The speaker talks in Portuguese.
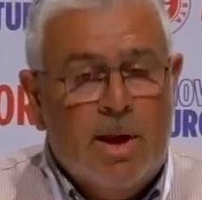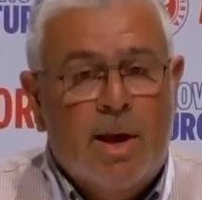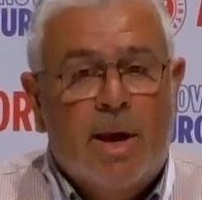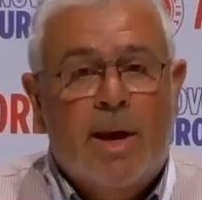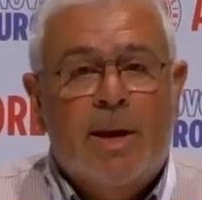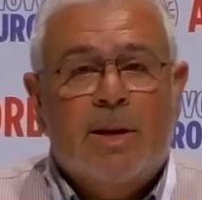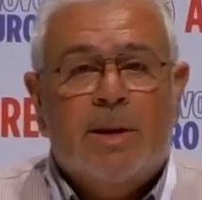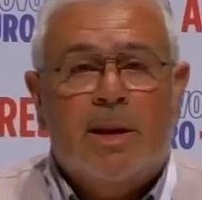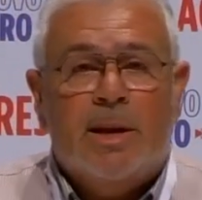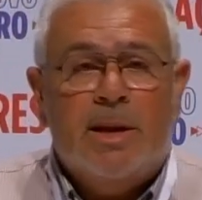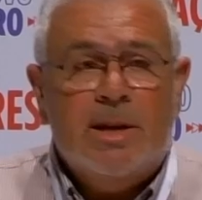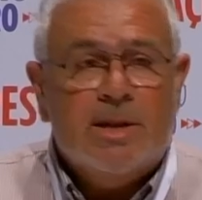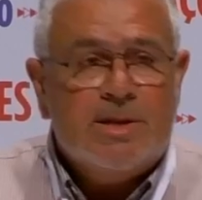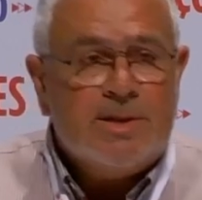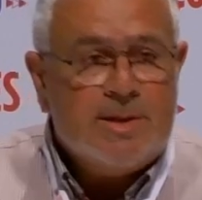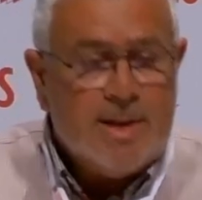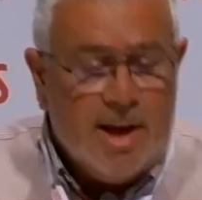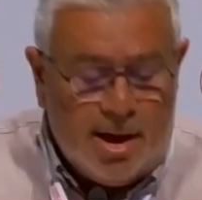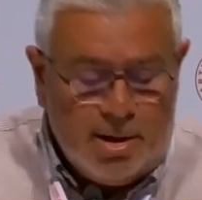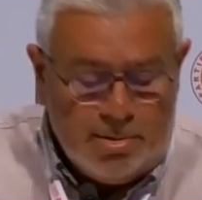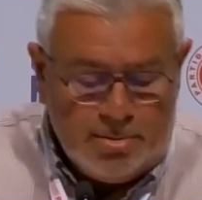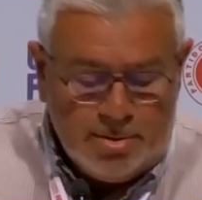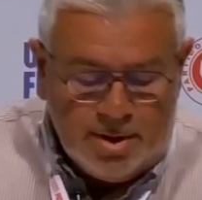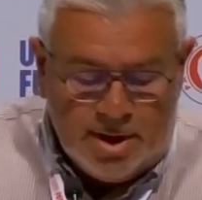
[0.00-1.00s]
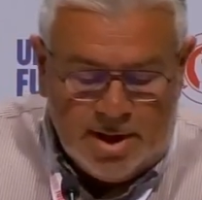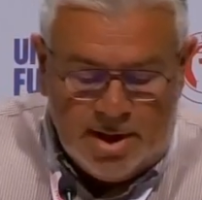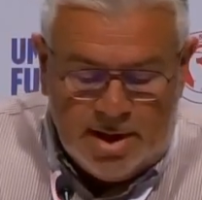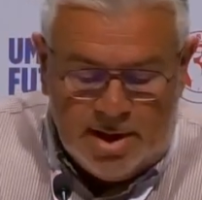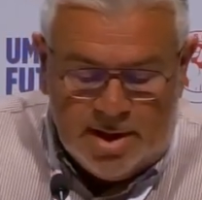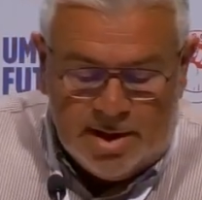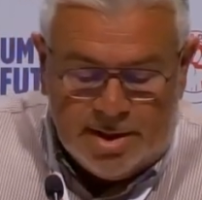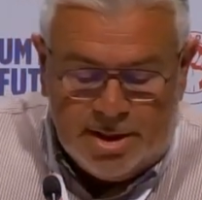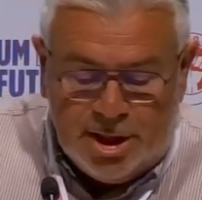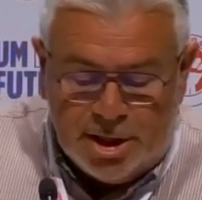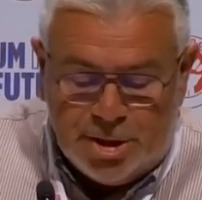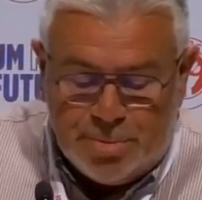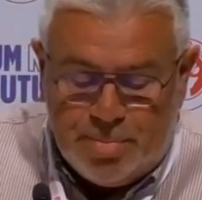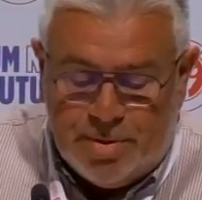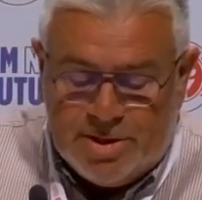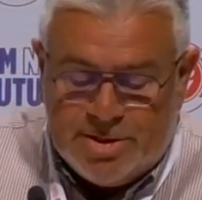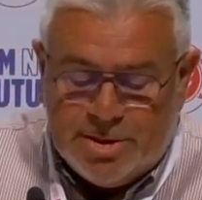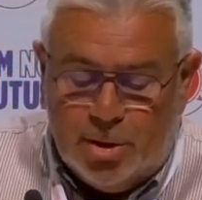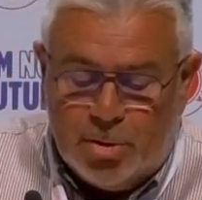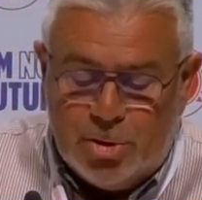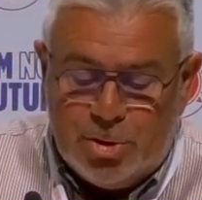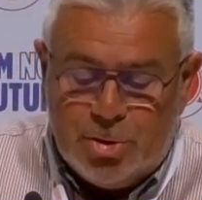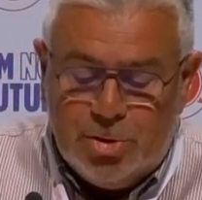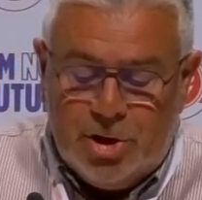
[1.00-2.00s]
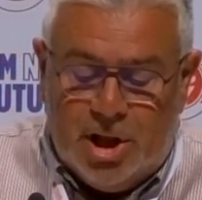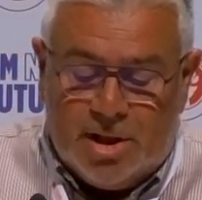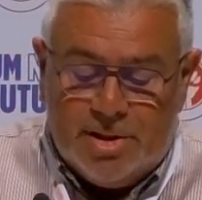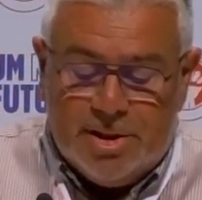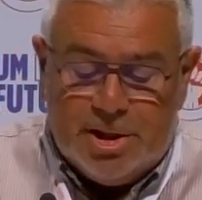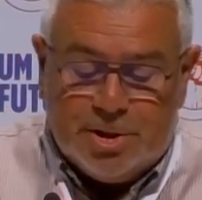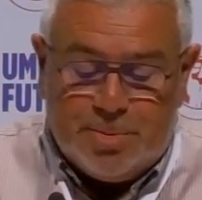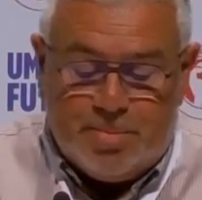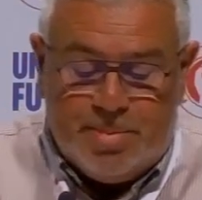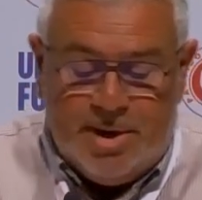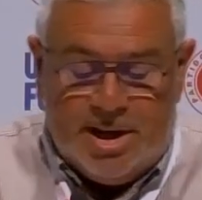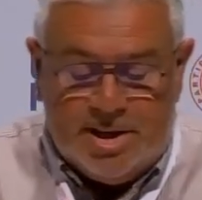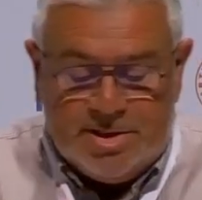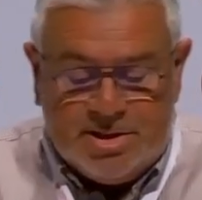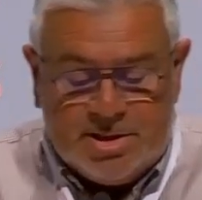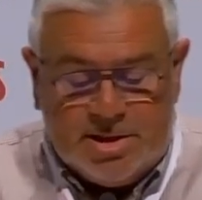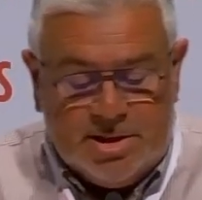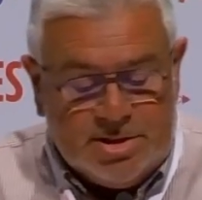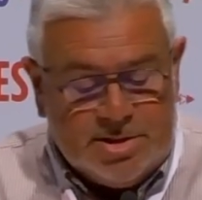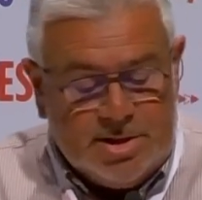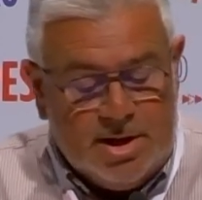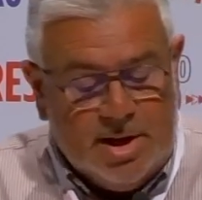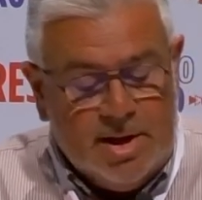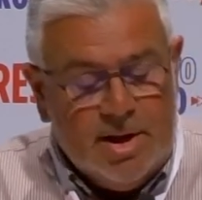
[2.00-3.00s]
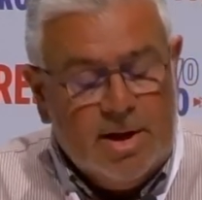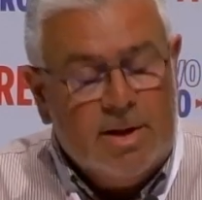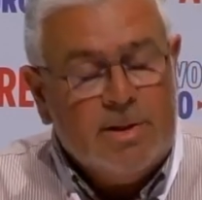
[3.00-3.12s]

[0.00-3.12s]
A criação da Inspeção Regional das Pescas